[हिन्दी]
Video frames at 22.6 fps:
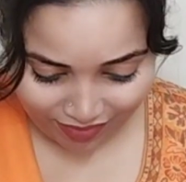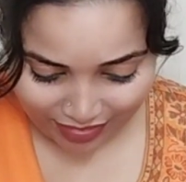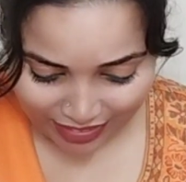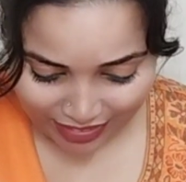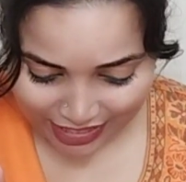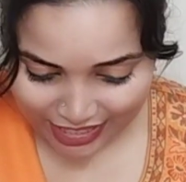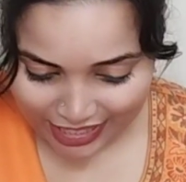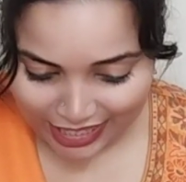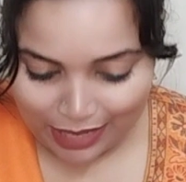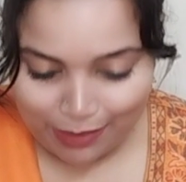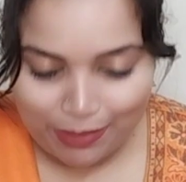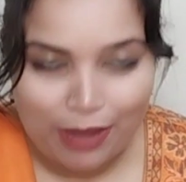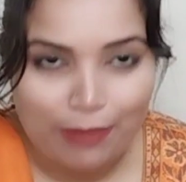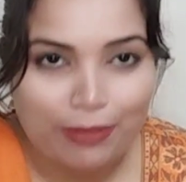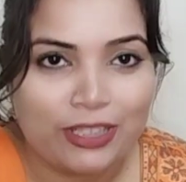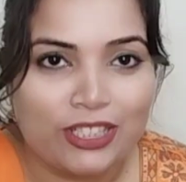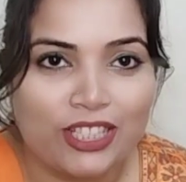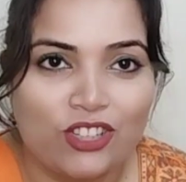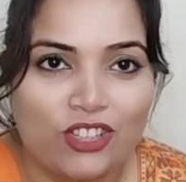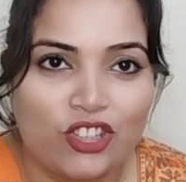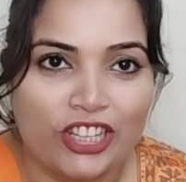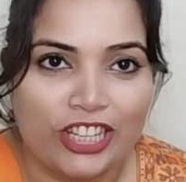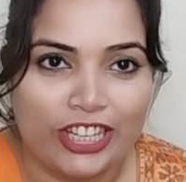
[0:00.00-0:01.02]
चलिए मैं आपके साथ
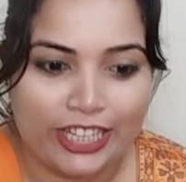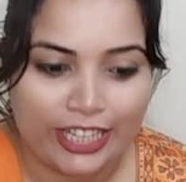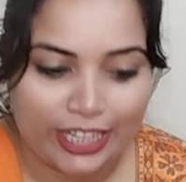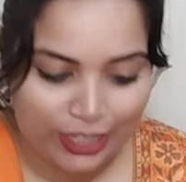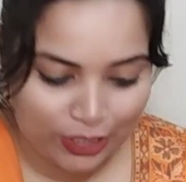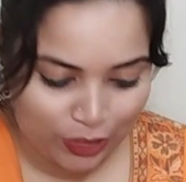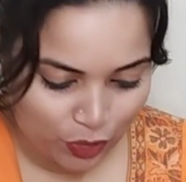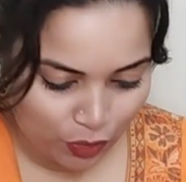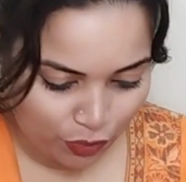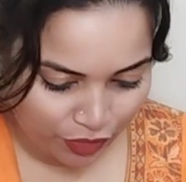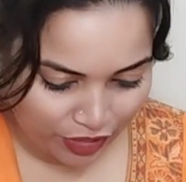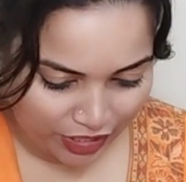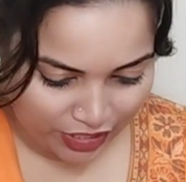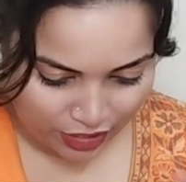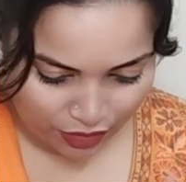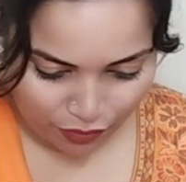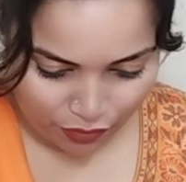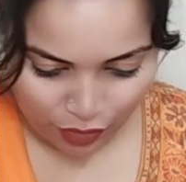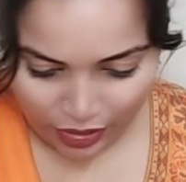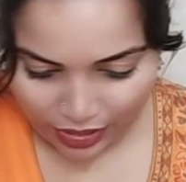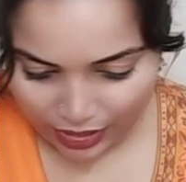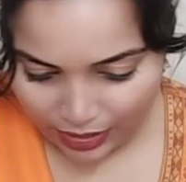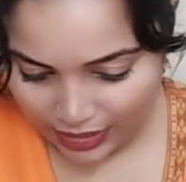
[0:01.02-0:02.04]
शेयर करती हूँ फर्स्ट ऑफ
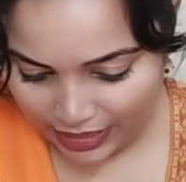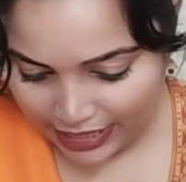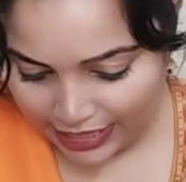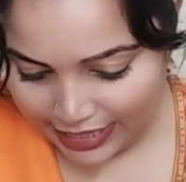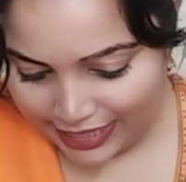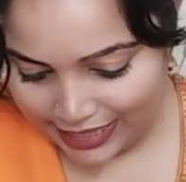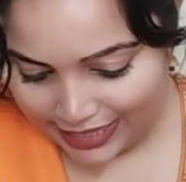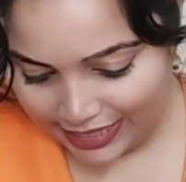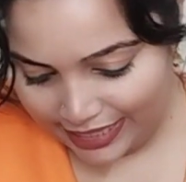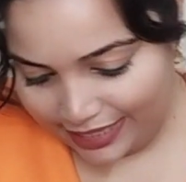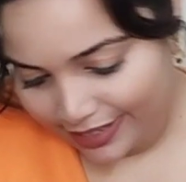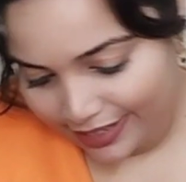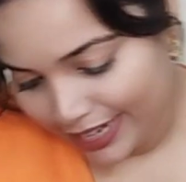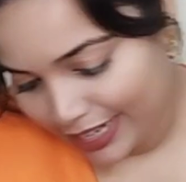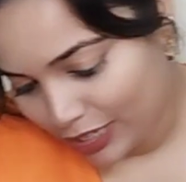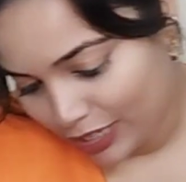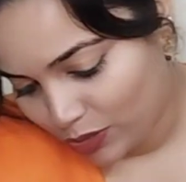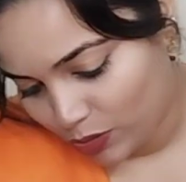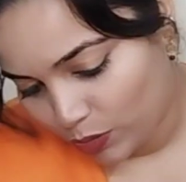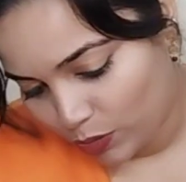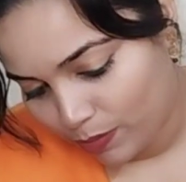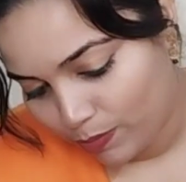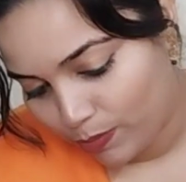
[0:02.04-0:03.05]
ऑल ये रेड
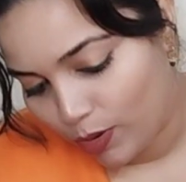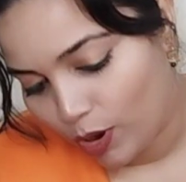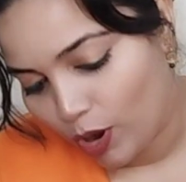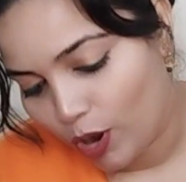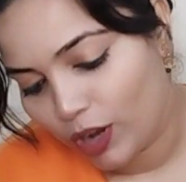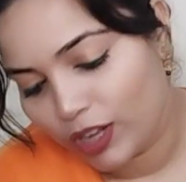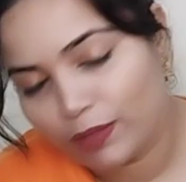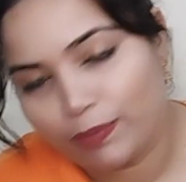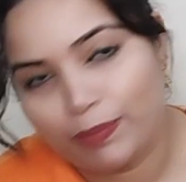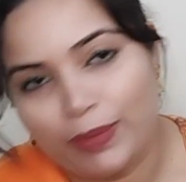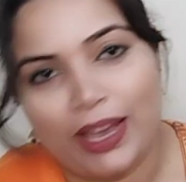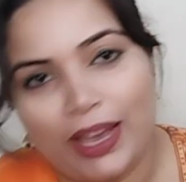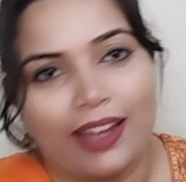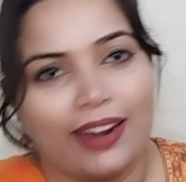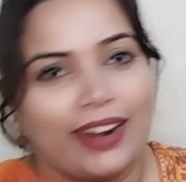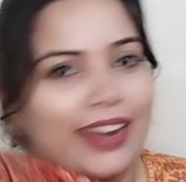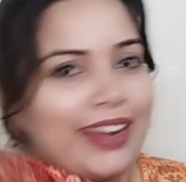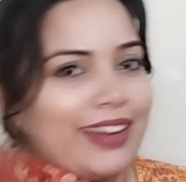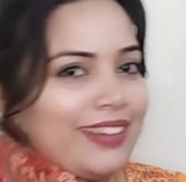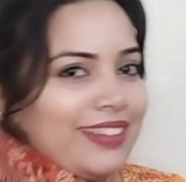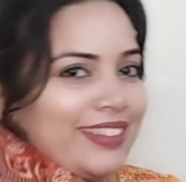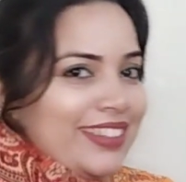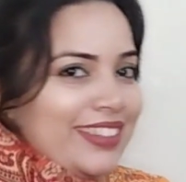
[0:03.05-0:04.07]
सूट बहुत प्यारा है
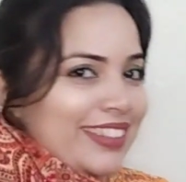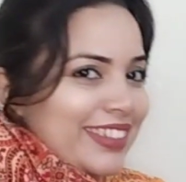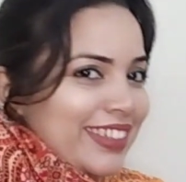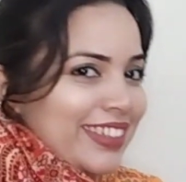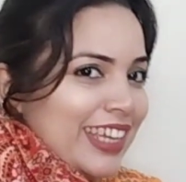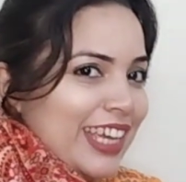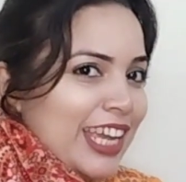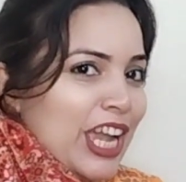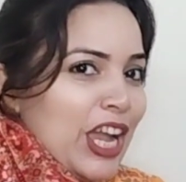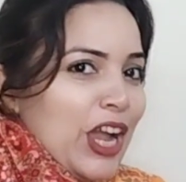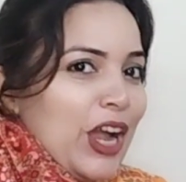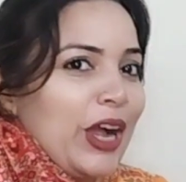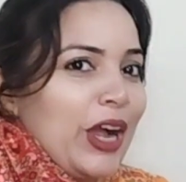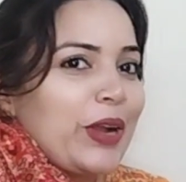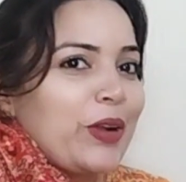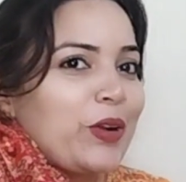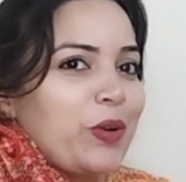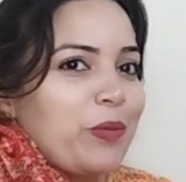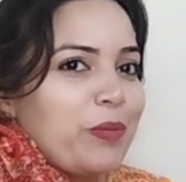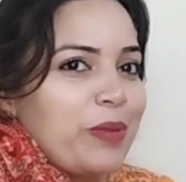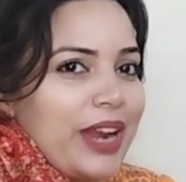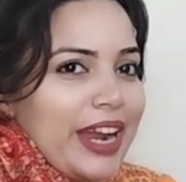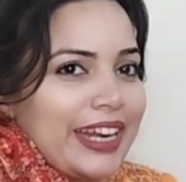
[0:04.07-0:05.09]
अगर कोई
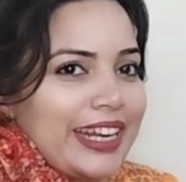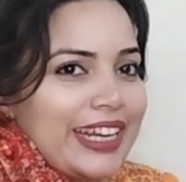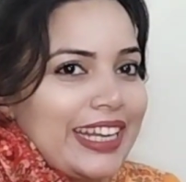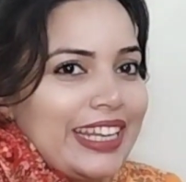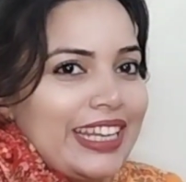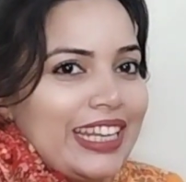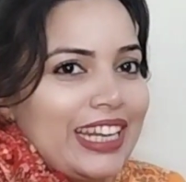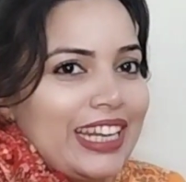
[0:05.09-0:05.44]
ब्राइडल लेना